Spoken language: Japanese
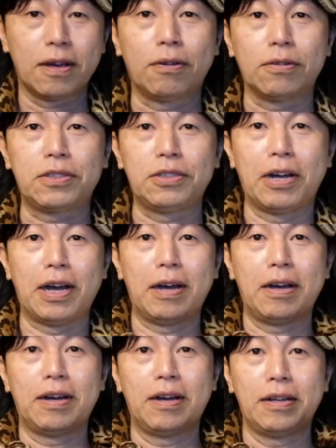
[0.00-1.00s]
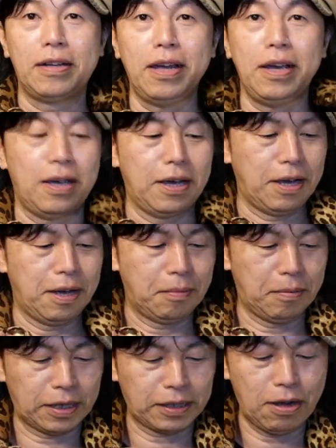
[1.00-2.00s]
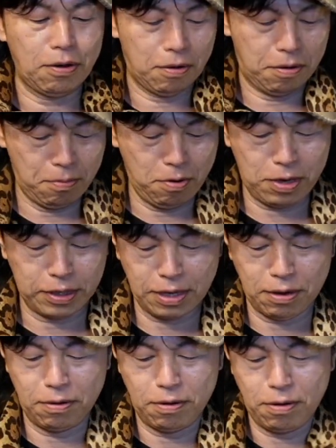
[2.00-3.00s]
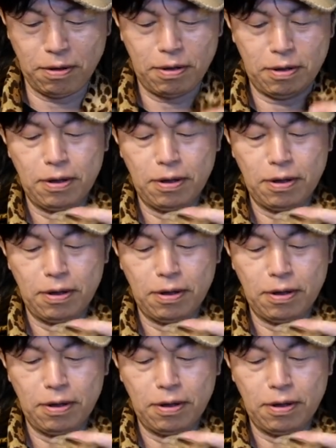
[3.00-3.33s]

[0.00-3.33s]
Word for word: こっちのね、えー、片方もう片方を